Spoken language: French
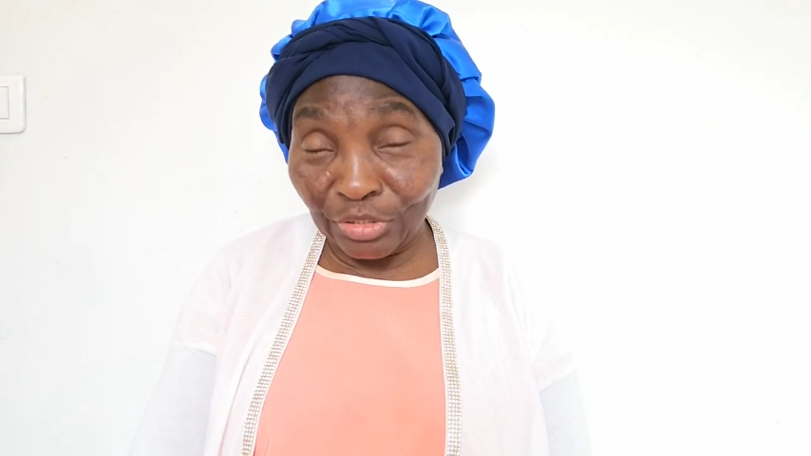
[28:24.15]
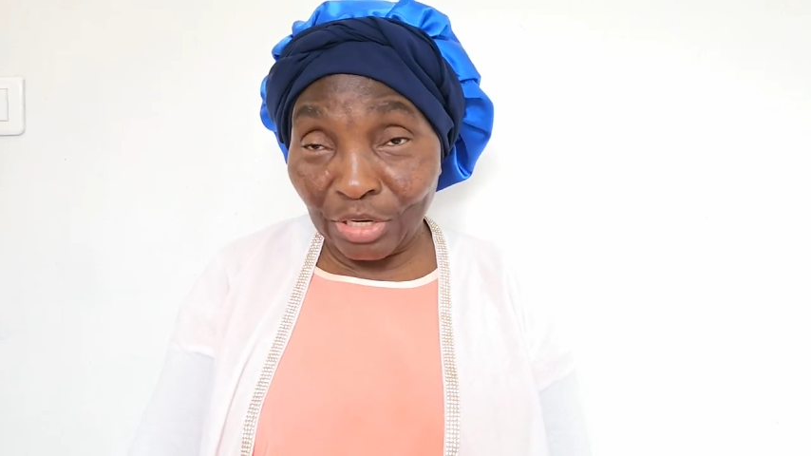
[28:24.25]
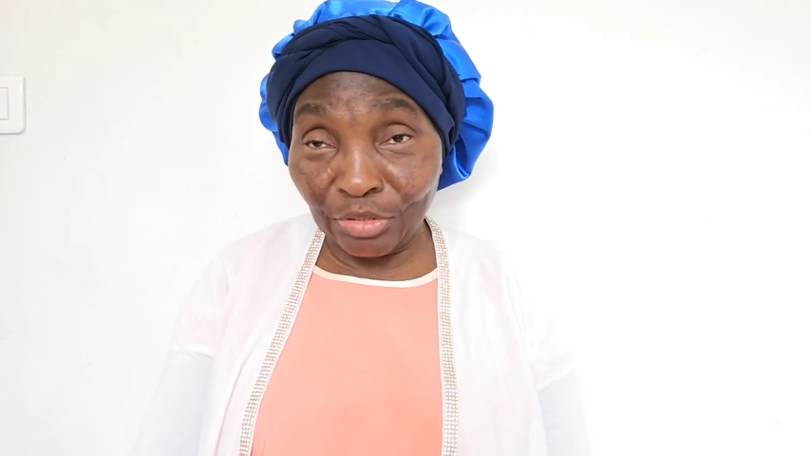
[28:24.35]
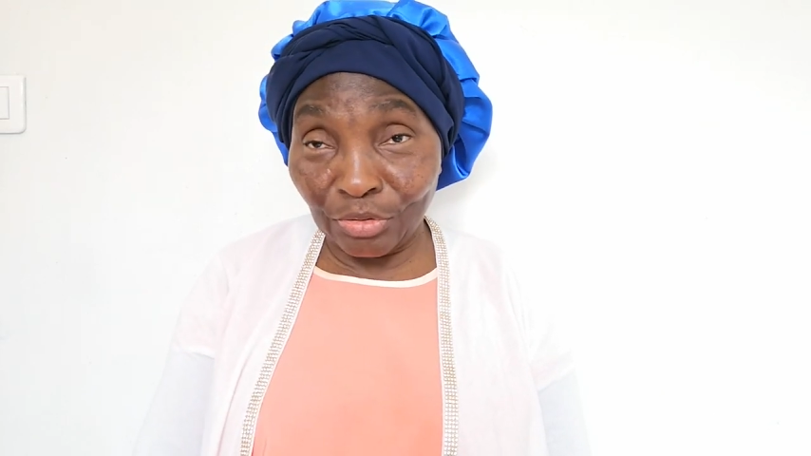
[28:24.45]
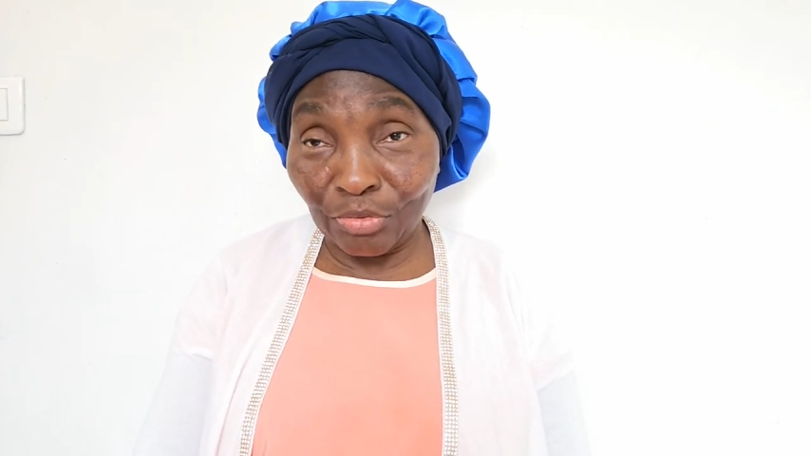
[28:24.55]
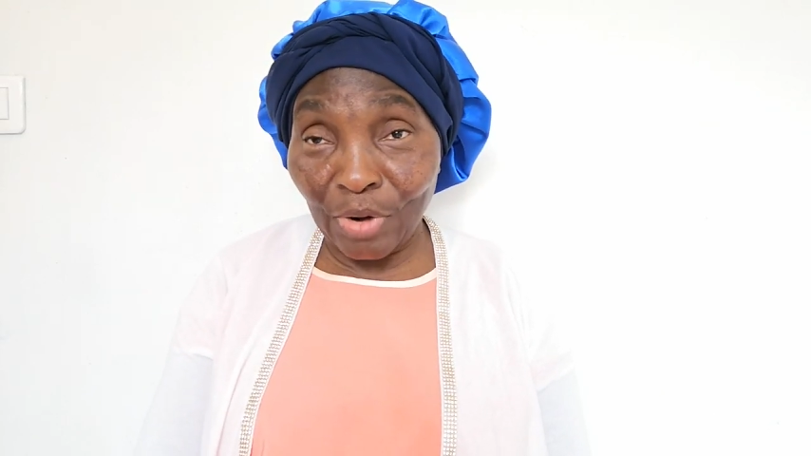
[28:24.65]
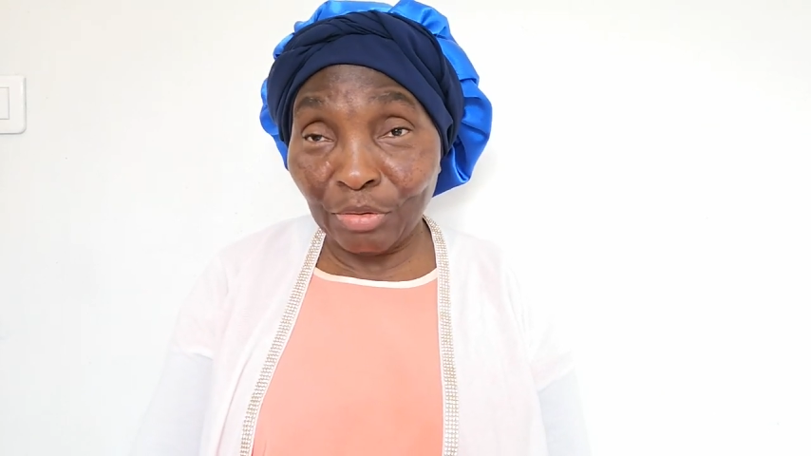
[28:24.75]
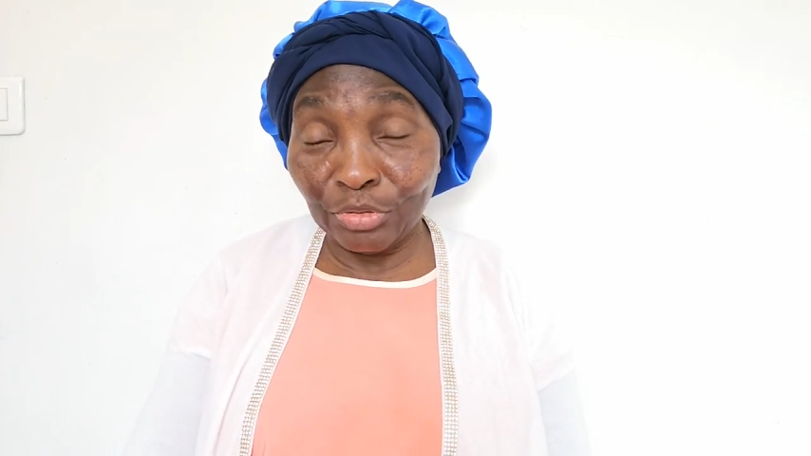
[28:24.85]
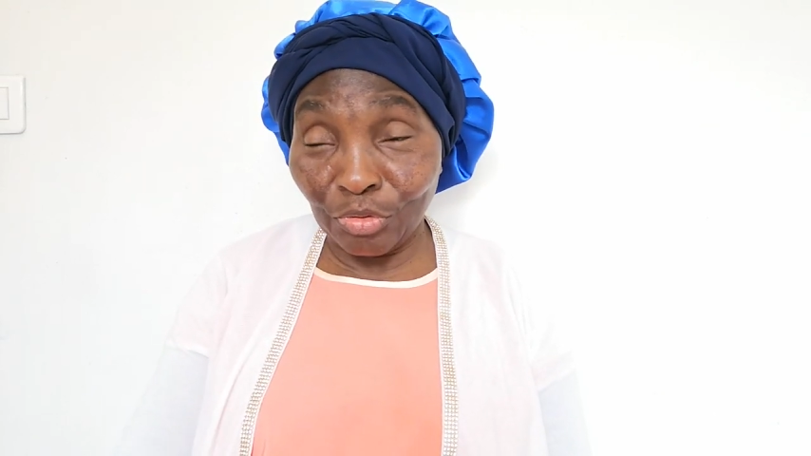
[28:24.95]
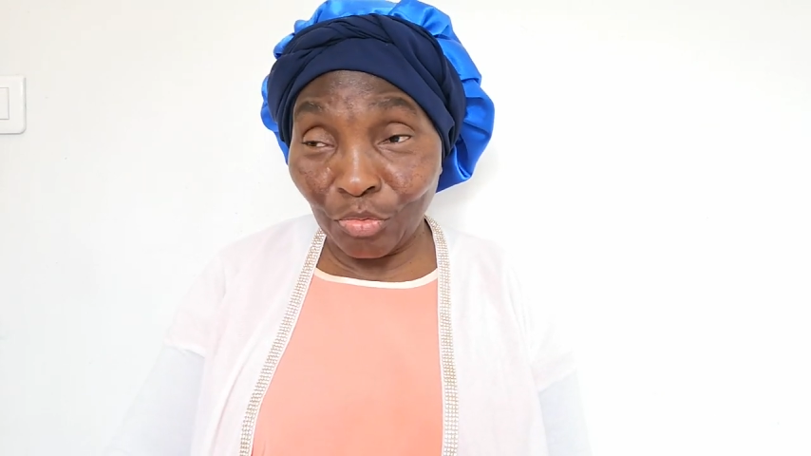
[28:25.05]
je
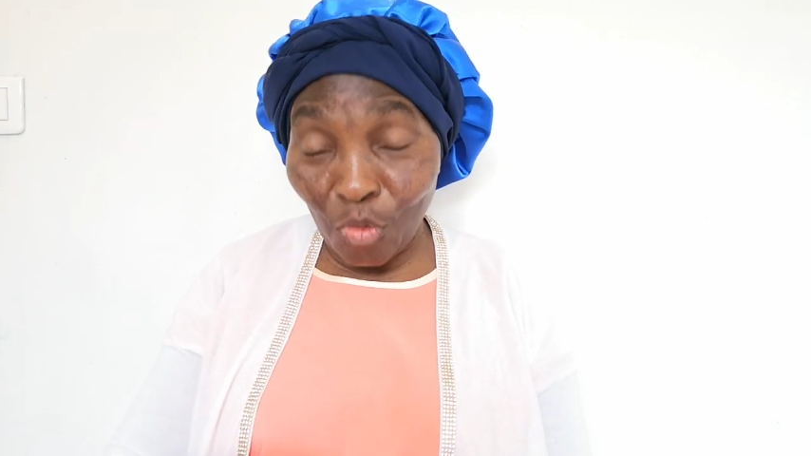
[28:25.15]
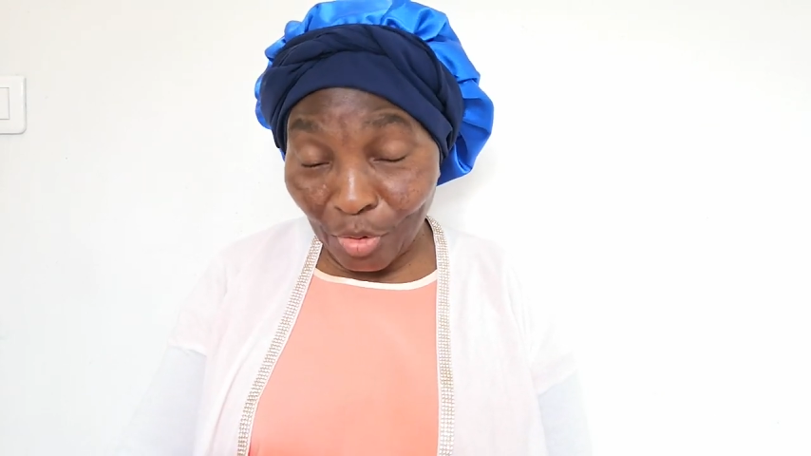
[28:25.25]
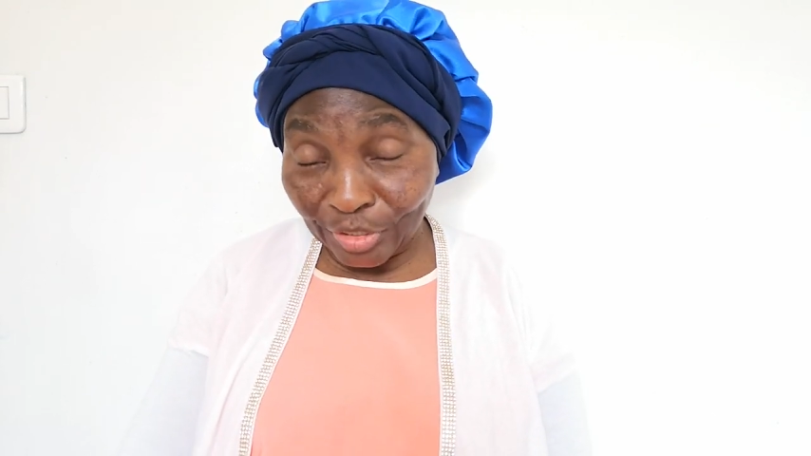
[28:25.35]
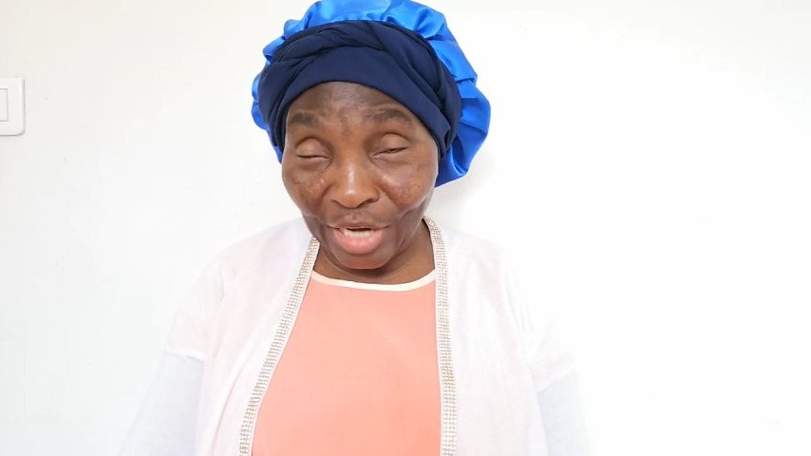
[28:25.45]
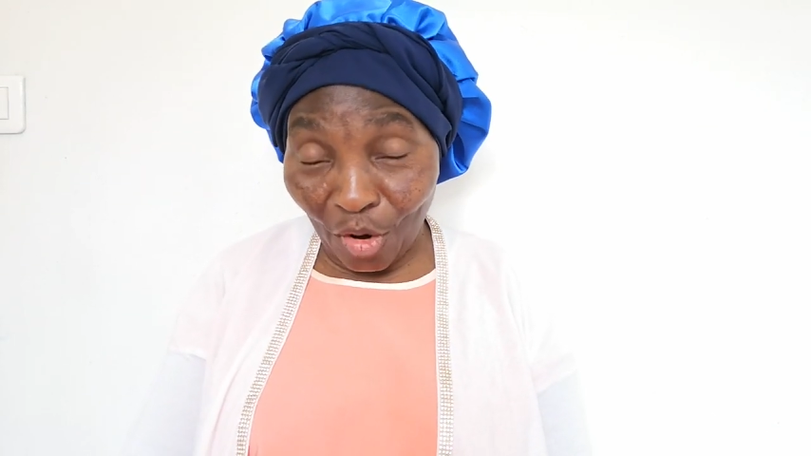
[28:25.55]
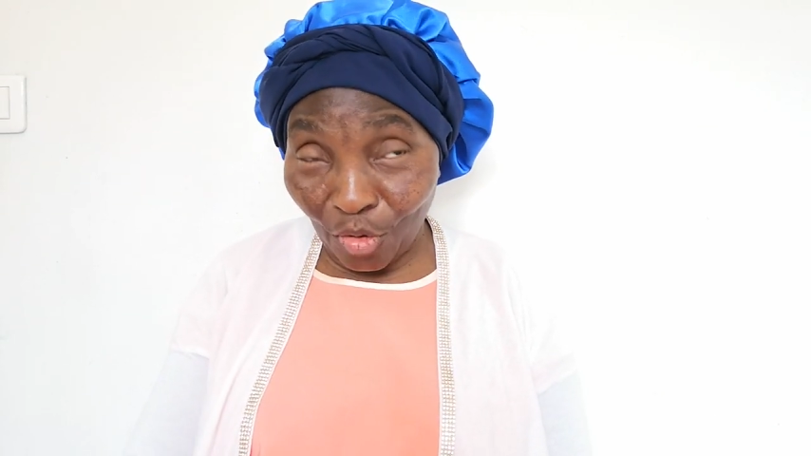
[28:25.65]
crois que je commençais